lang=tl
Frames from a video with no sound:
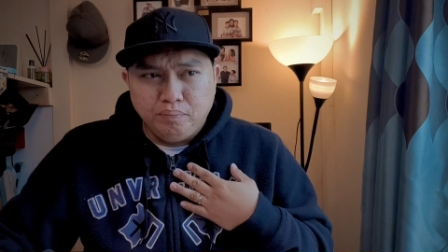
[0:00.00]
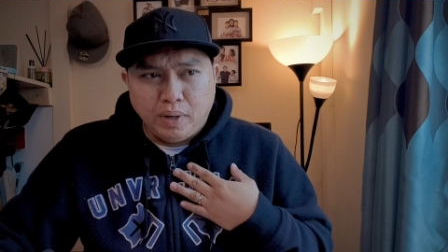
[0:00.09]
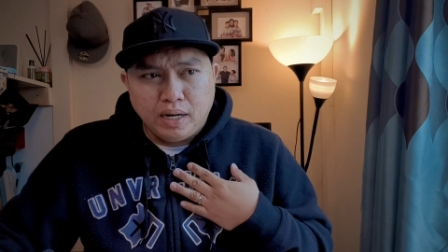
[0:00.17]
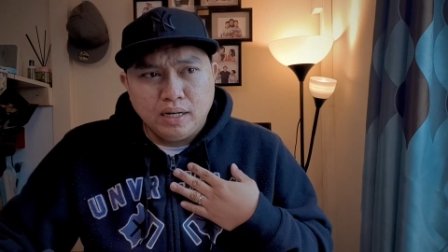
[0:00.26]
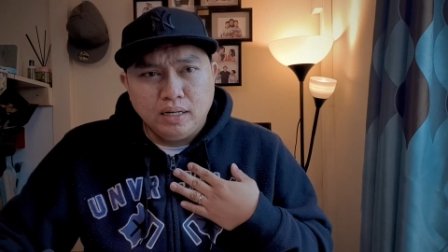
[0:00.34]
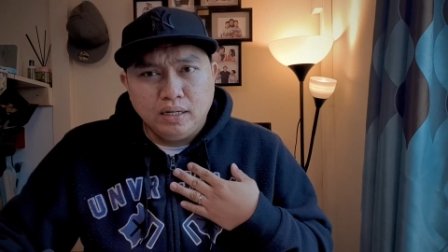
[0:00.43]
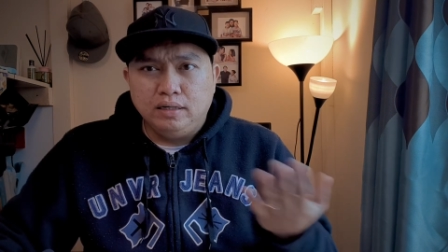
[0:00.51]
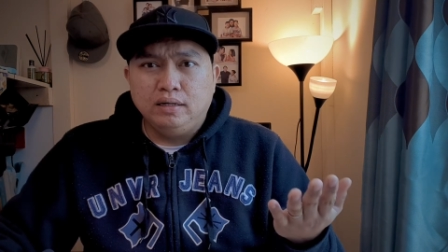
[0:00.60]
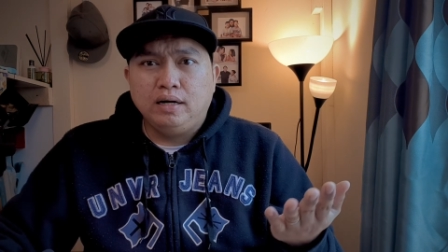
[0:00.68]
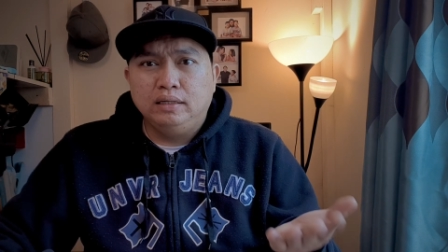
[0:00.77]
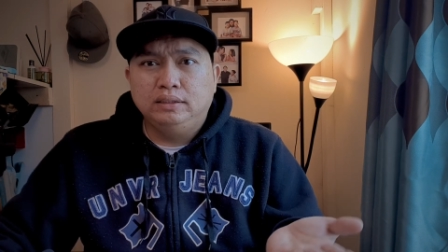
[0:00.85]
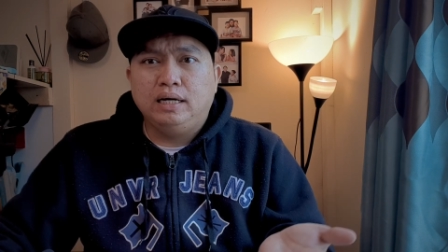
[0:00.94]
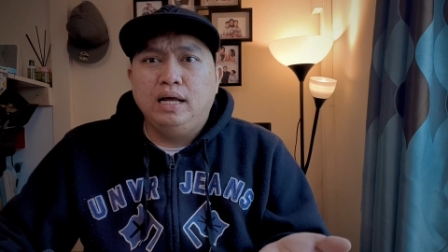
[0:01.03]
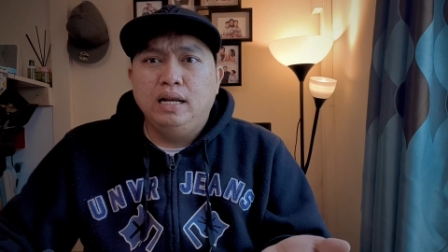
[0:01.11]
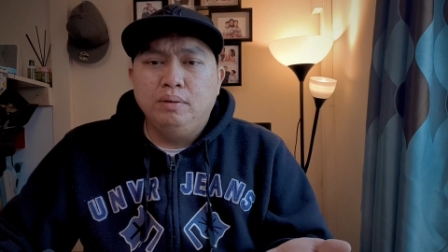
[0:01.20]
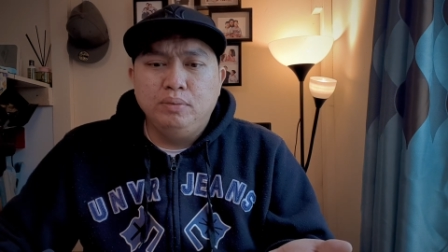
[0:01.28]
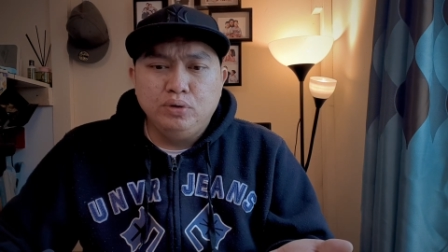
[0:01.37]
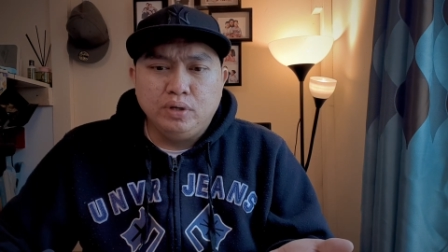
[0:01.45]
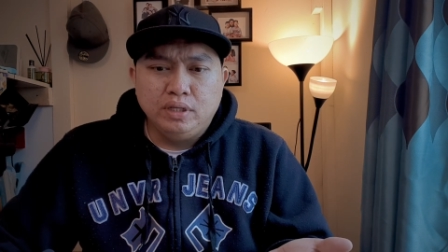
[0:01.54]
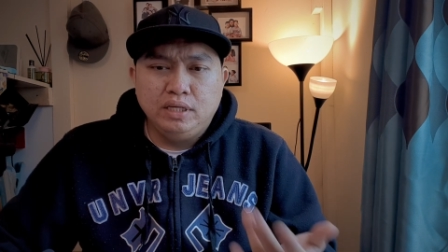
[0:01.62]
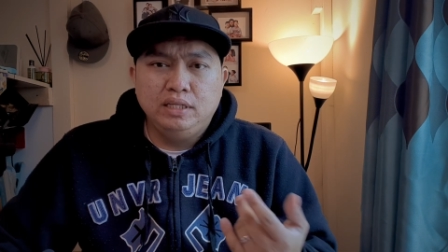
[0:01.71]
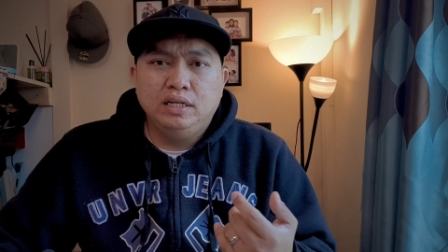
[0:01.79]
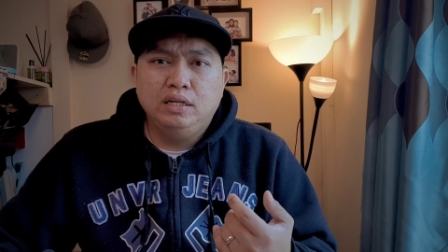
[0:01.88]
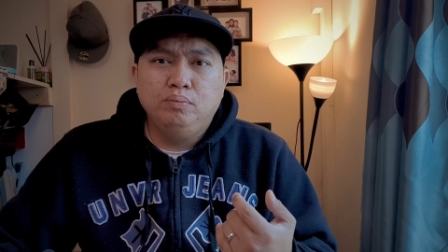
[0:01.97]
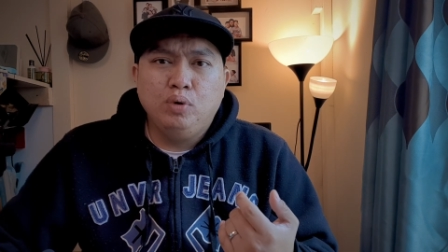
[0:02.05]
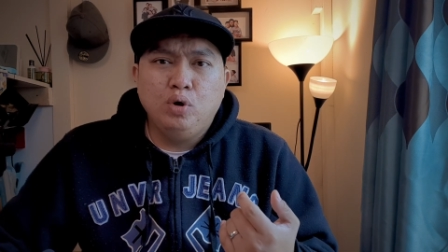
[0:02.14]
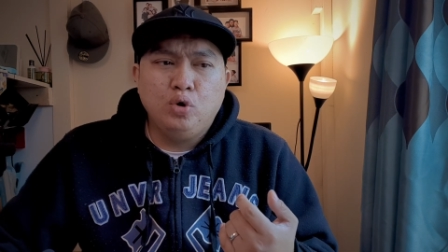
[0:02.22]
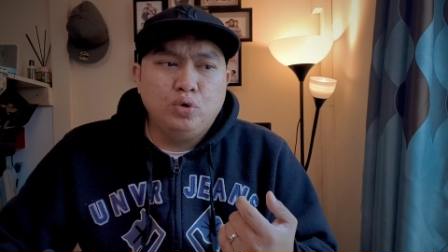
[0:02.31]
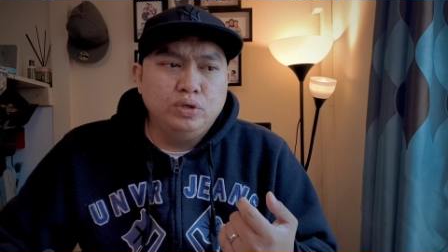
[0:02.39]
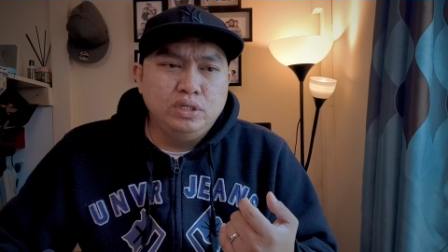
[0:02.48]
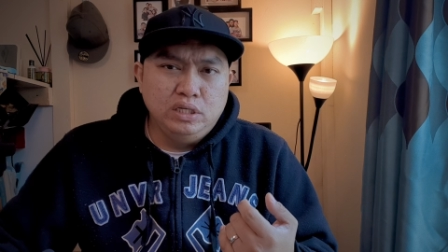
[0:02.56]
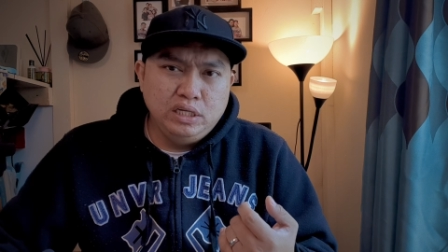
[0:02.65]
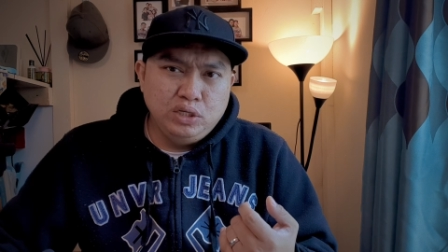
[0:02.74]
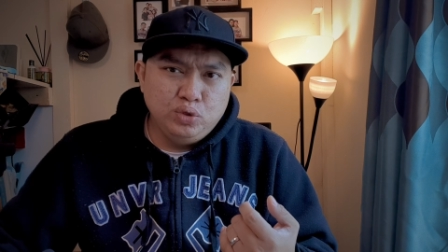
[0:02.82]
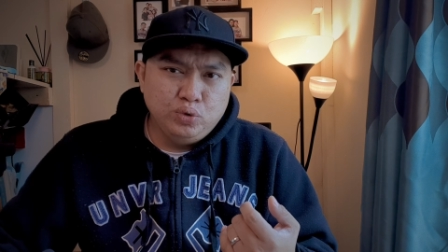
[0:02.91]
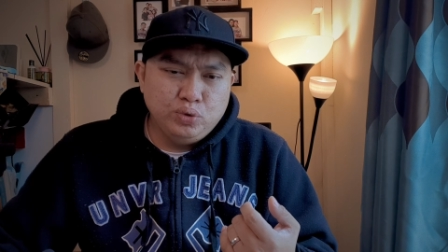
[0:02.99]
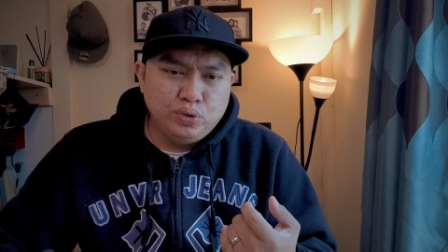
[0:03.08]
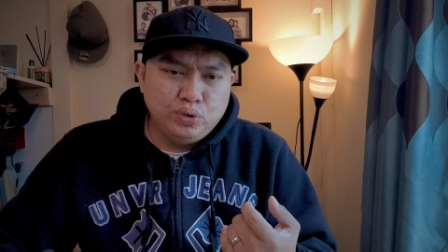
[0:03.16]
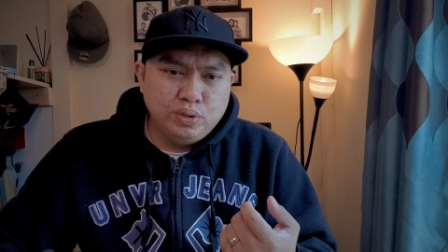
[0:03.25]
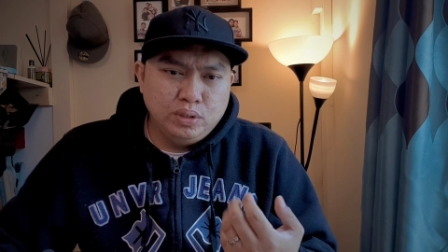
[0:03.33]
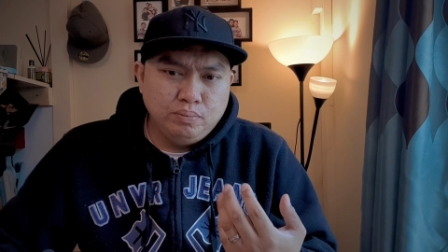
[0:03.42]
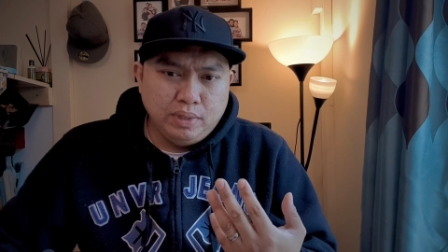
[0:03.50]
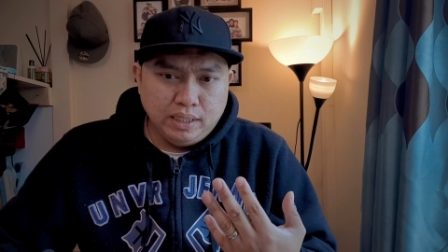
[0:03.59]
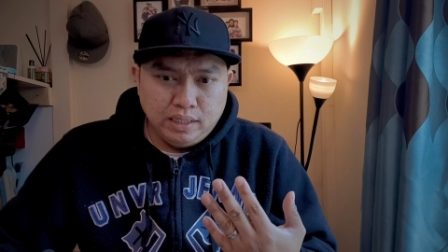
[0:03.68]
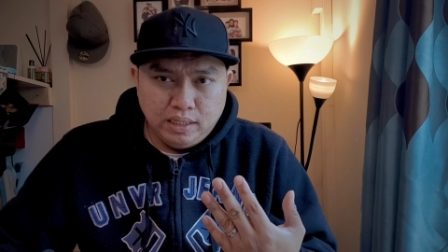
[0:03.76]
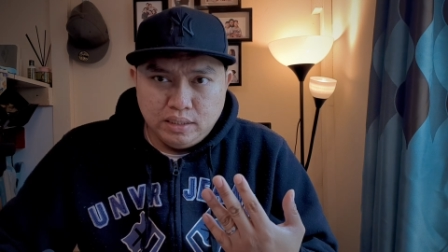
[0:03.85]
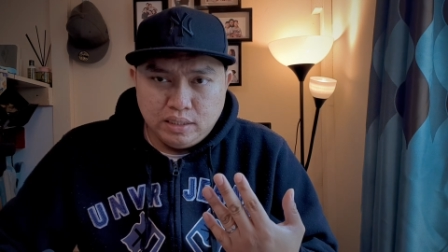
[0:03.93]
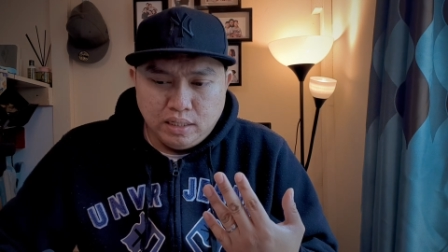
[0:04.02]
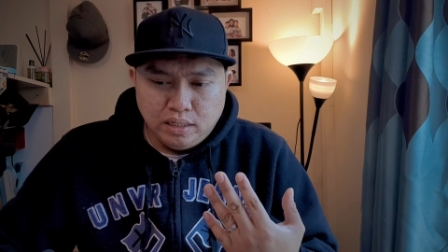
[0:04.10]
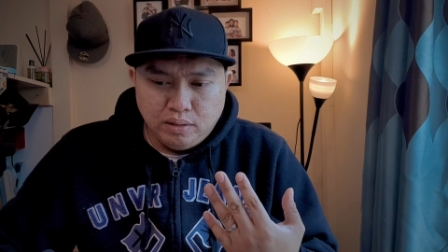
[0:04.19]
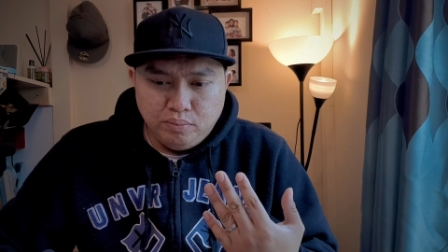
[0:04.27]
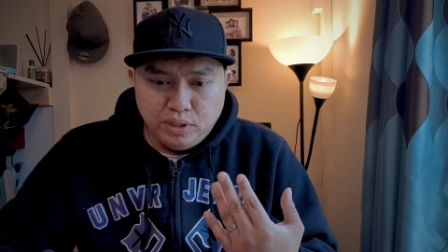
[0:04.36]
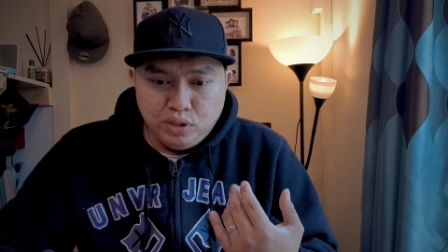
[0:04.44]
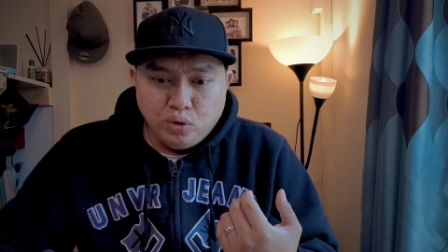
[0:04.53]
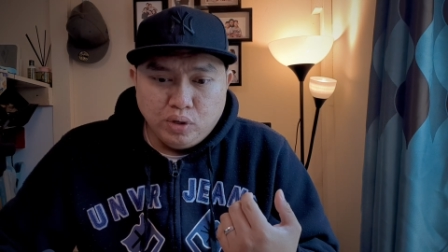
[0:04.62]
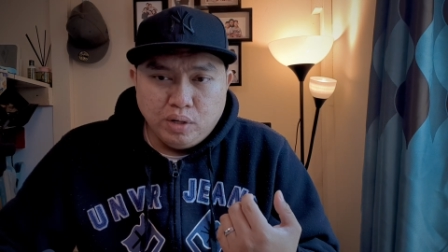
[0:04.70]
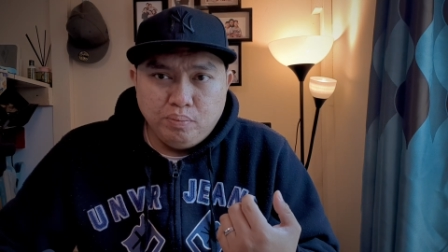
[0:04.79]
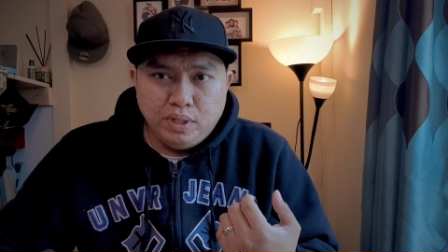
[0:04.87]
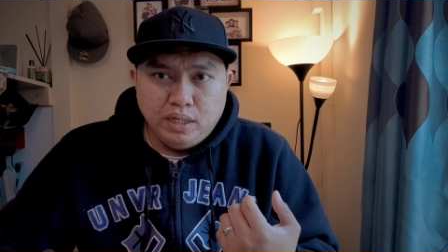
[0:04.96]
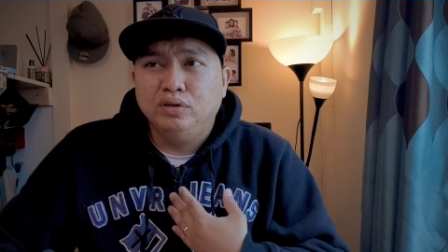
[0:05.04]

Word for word: para uh, sa kaalaman nyo rin, hindi rin po ako genius pagdating sa videography.